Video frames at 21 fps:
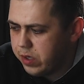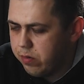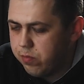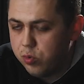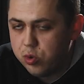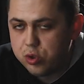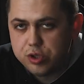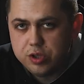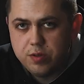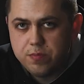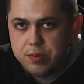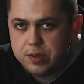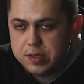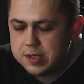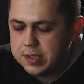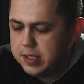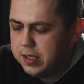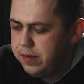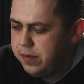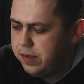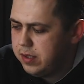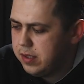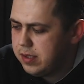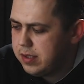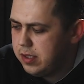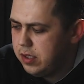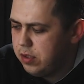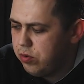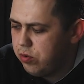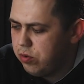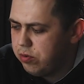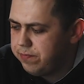можно поставить
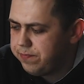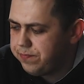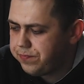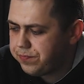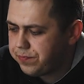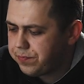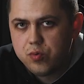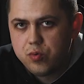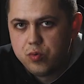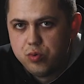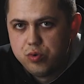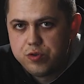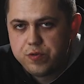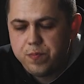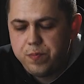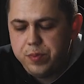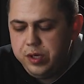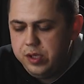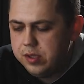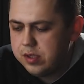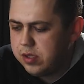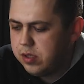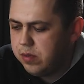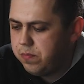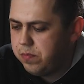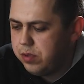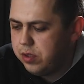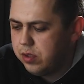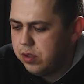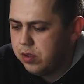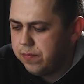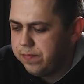оценку. Вкус, в
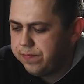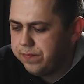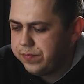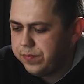принципе,